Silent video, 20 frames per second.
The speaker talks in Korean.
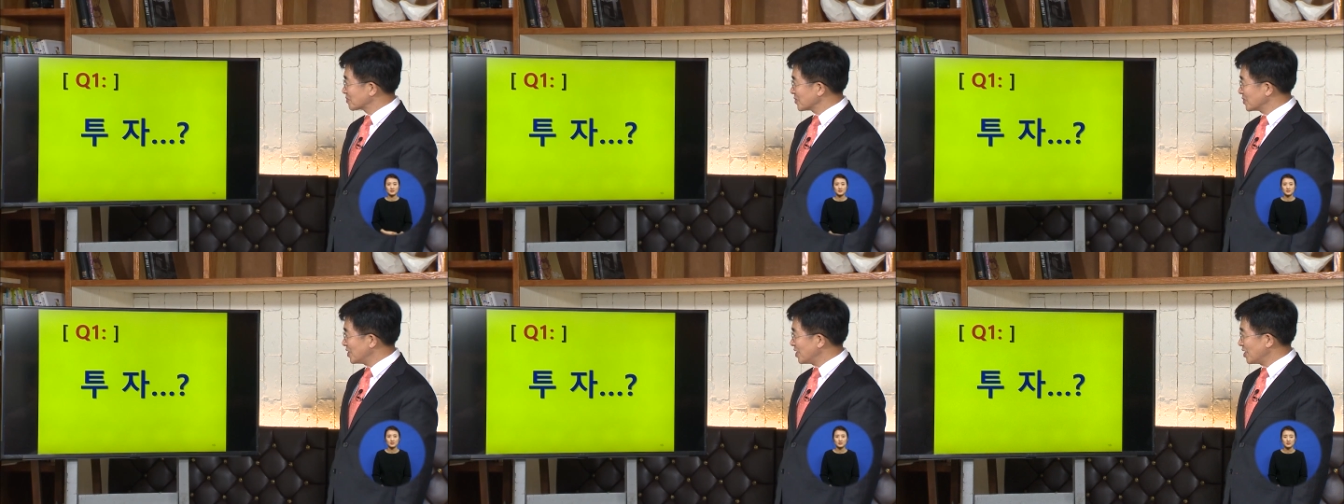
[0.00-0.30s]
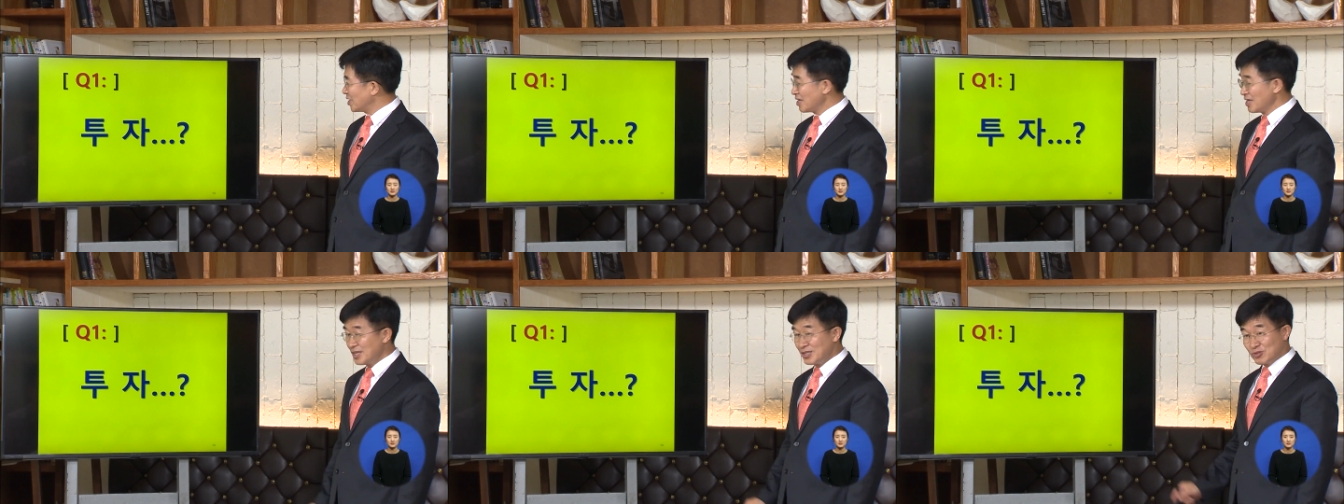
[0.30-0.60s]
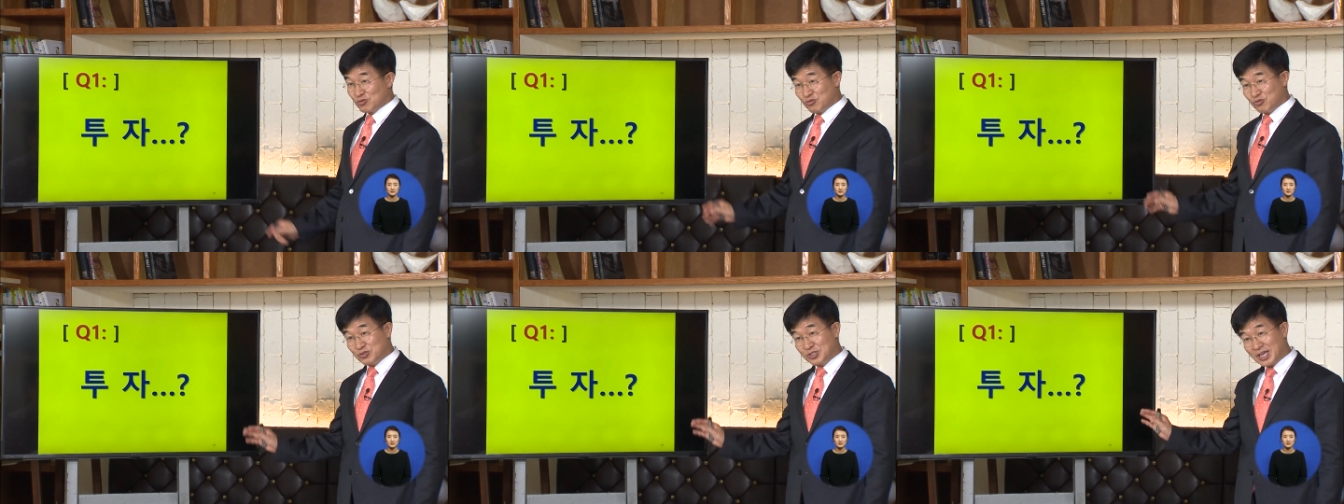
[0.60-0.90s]
예,
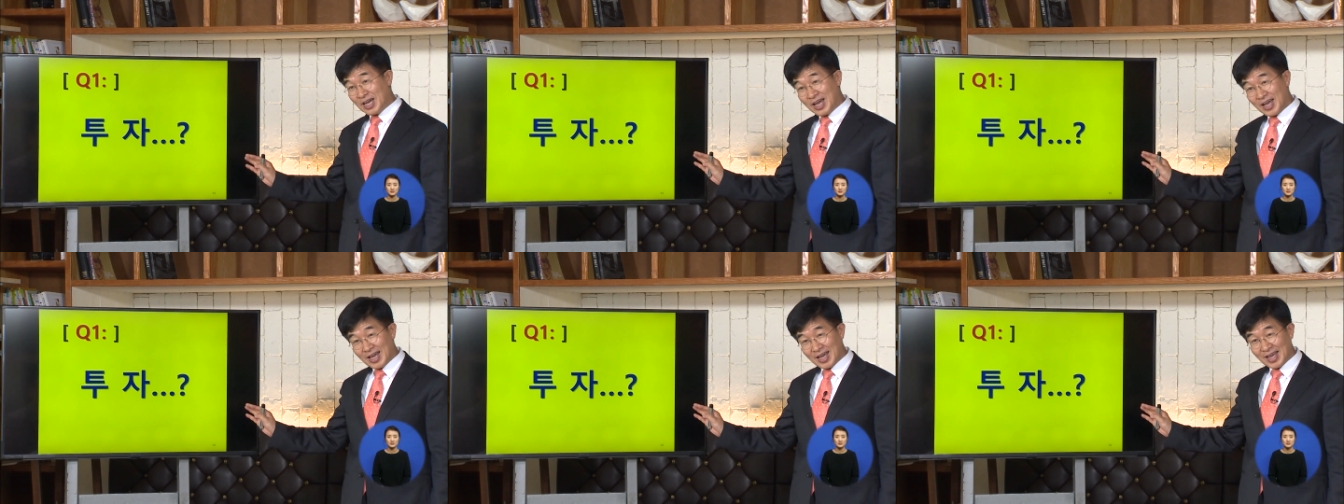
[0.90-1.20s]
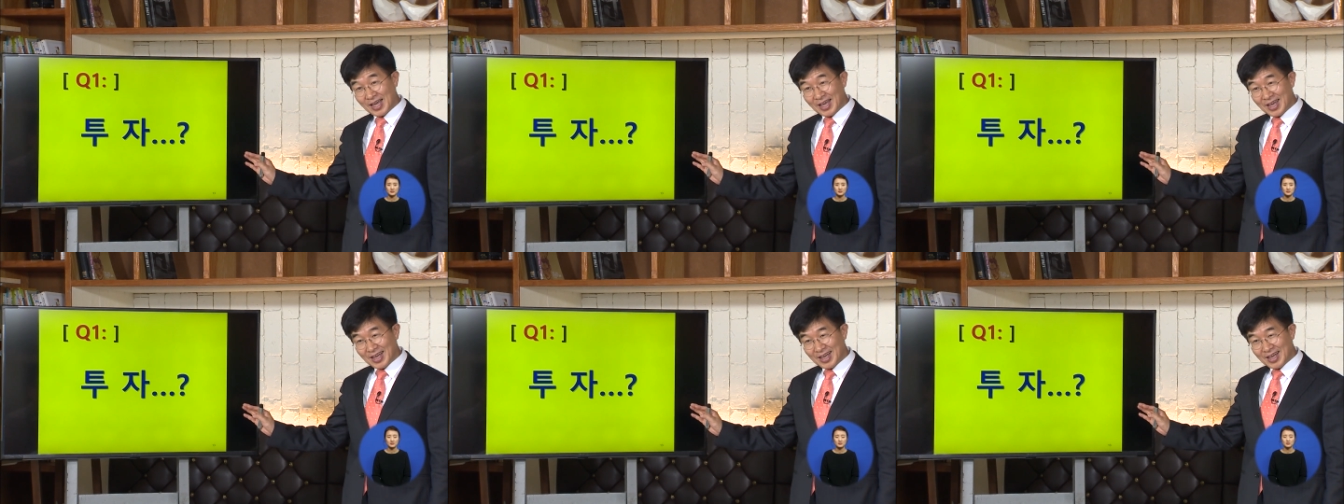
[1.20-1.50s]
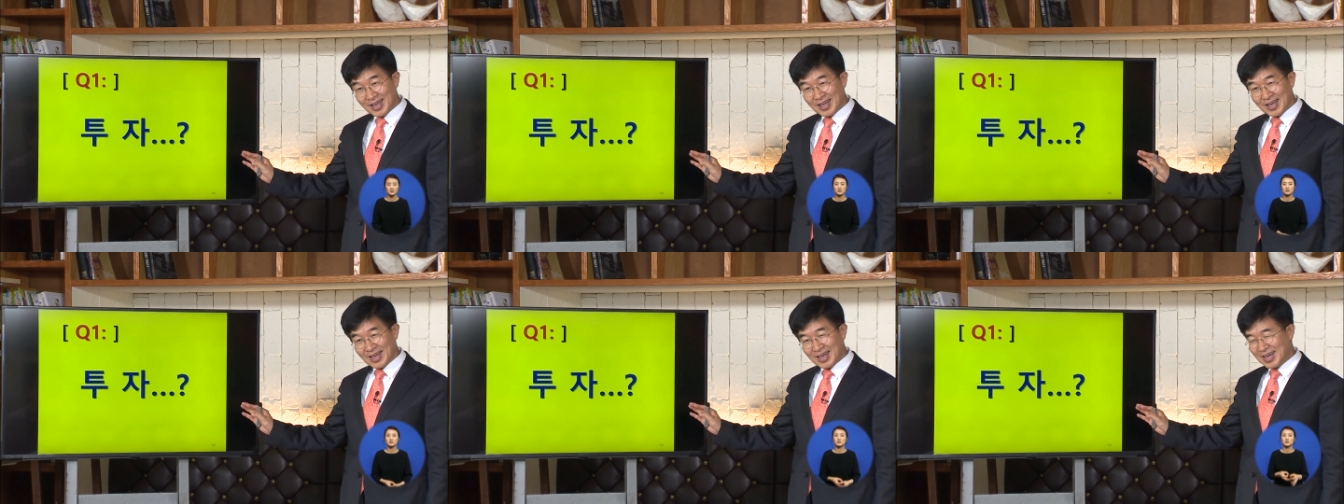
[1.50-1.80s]
투자
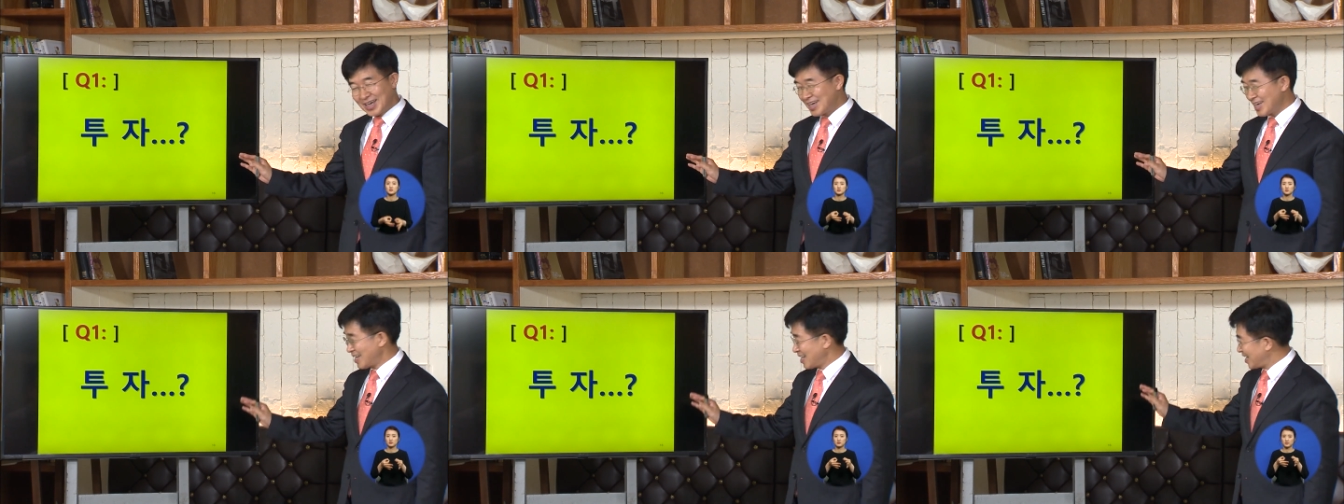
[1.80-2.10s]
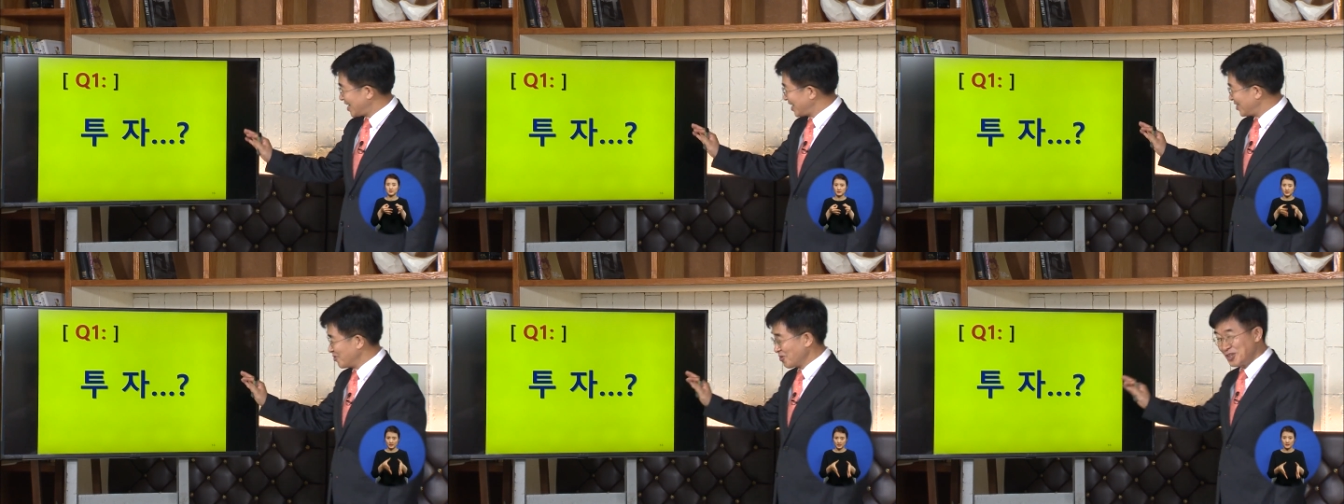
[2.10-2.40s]
하,